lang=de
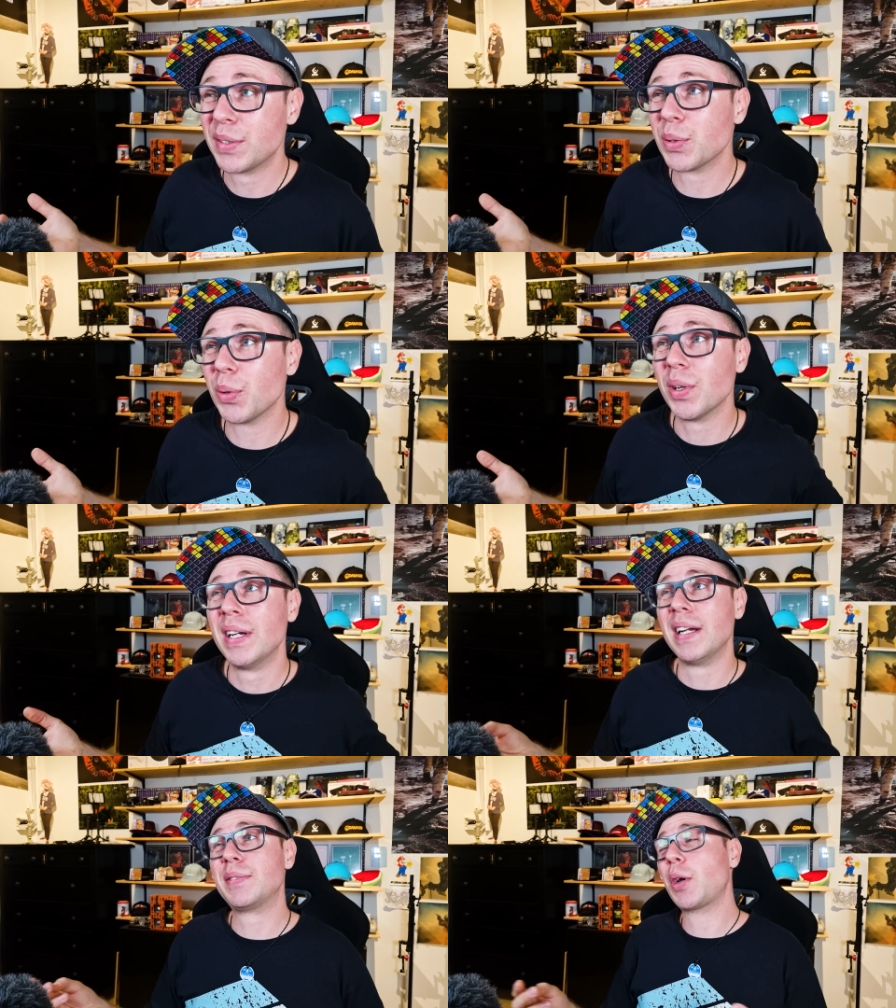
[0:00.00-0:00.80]
So,
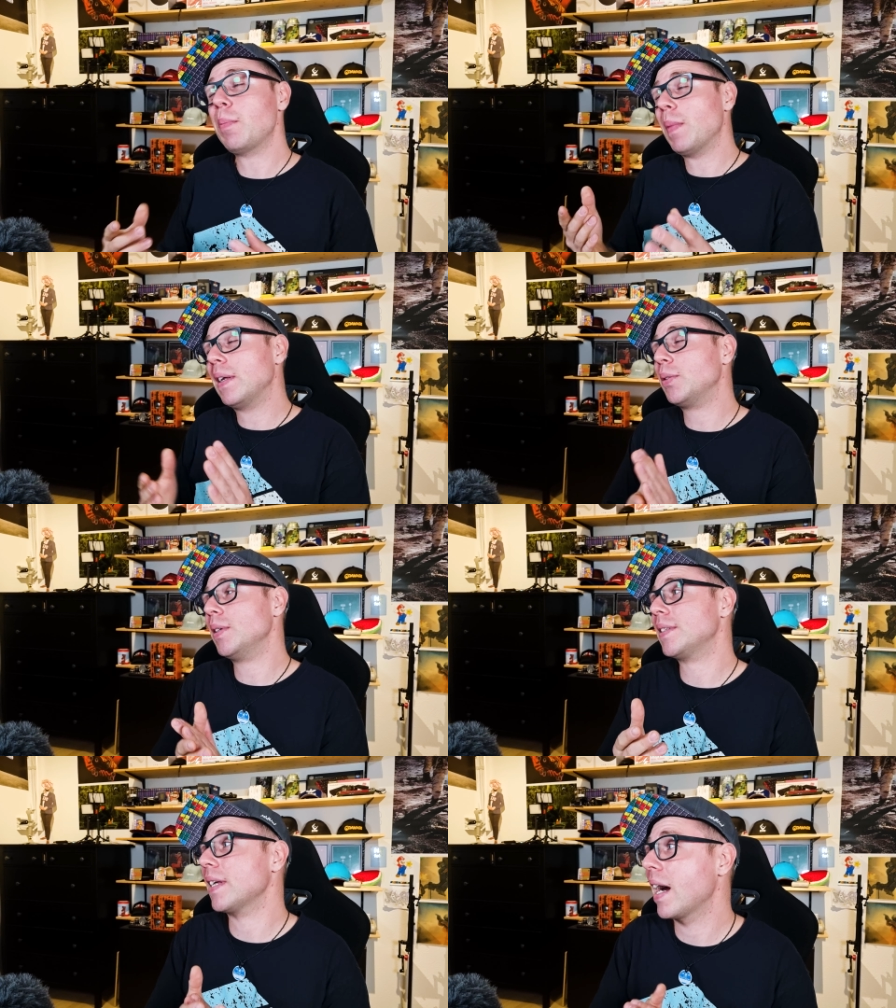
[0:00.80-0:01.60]
jetzt könnte man
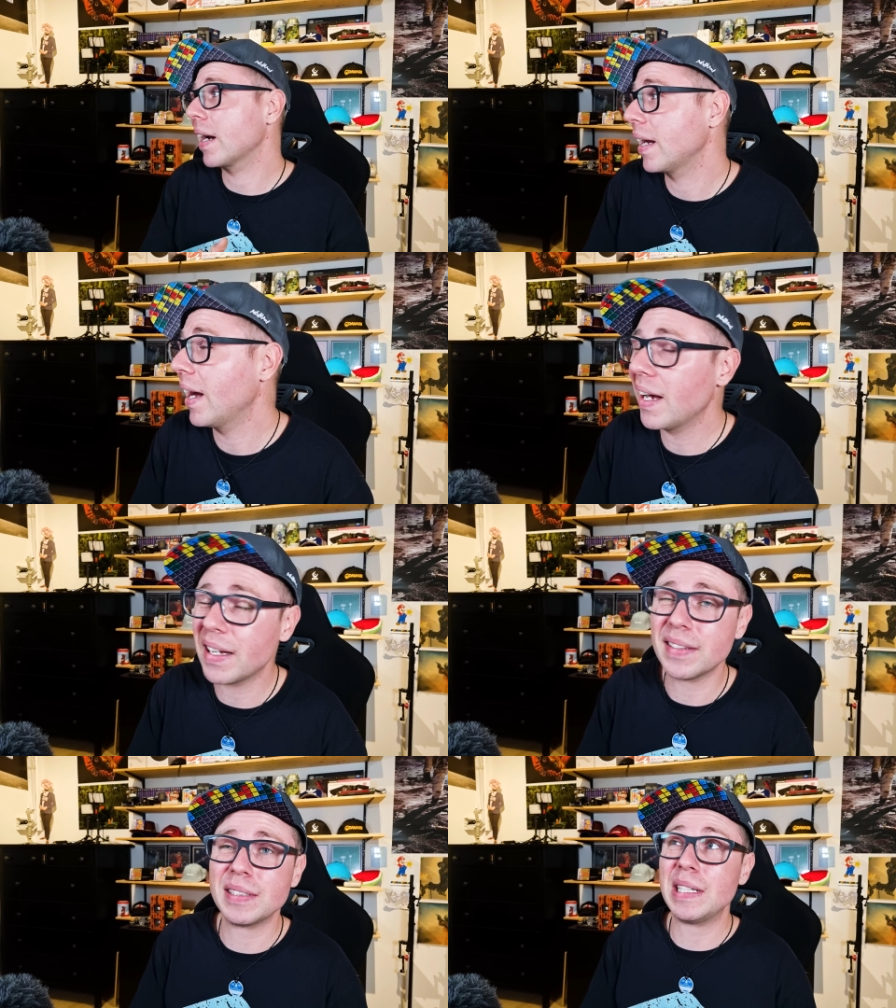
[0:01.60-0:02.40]
natürlich sagen,
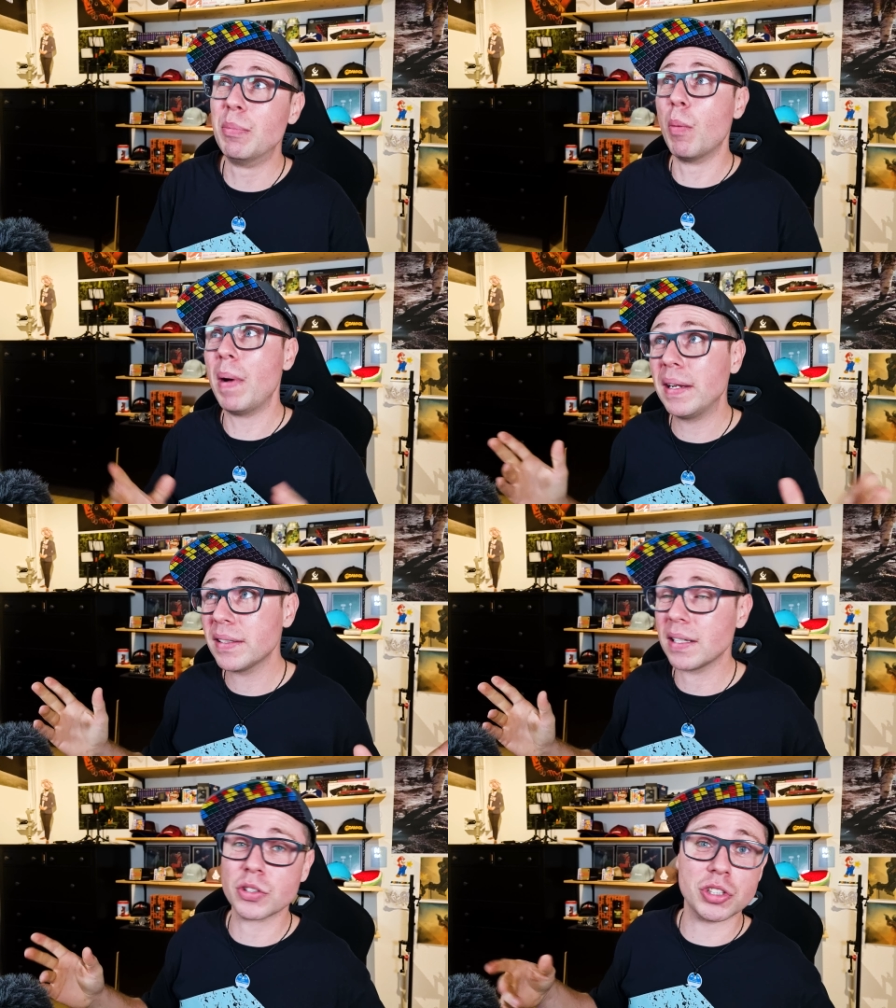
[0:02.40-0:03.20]
ja, im
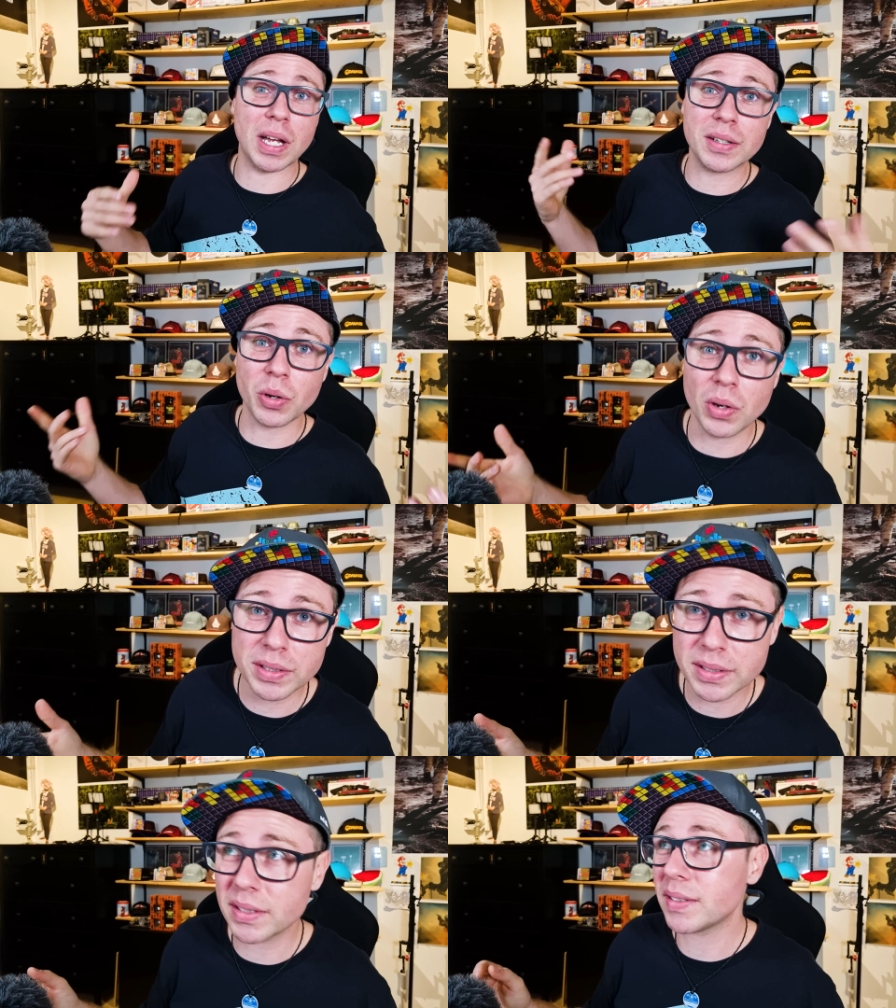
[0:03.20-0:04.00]
Moment, also Stand
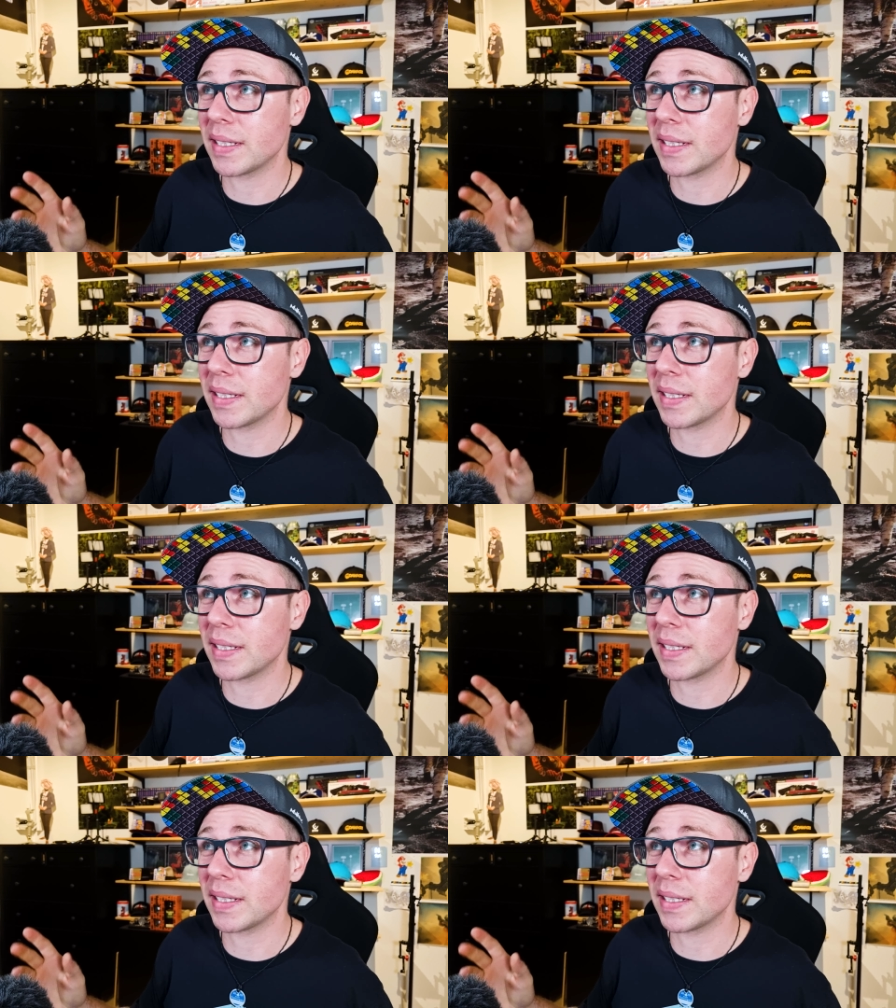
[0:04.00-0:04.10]
heute,